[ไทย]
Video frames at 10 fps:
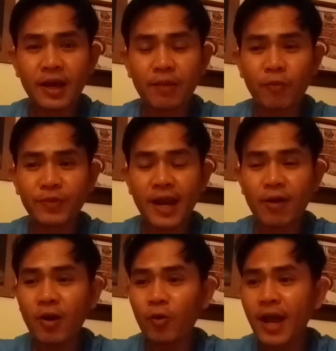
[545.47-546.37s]
ผมจะเล่า
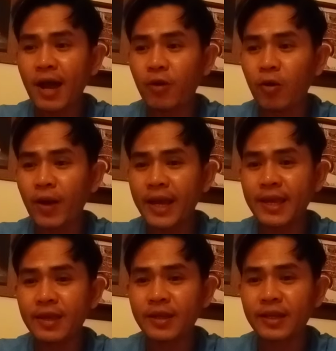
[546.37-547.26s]
คร่าว ๆเอาไว้
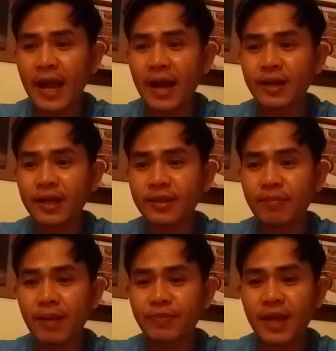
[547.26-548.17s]
อย่างหนึ่ง
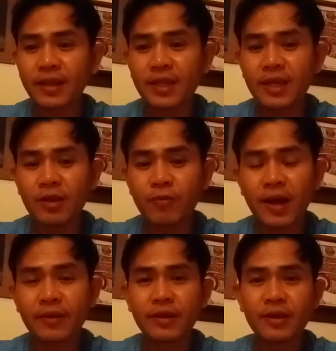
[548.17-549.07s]
สำหรับท่านที่คิดว่า
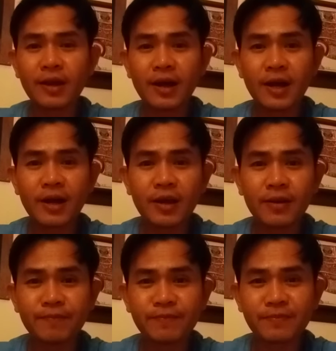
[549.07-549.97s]
ออ
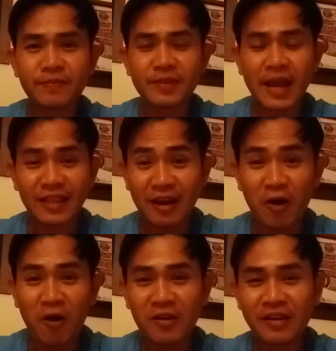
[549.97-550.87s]
อยากจะลอง